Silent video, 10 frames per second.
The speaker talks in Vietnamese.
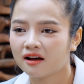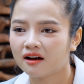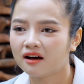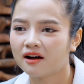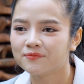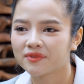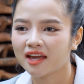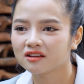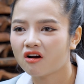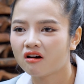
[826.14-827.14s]
À,
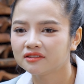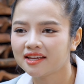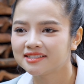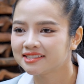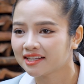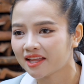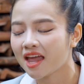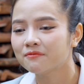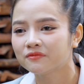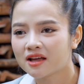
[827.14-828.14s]
anh có thể chia sẻ
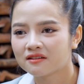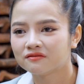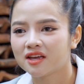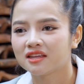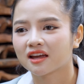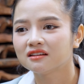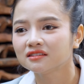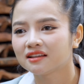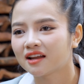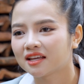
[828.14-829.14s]
thêm về những cái đức
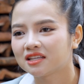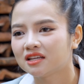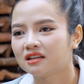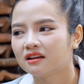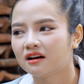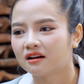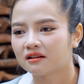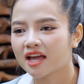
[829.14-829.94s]
tính này thì à,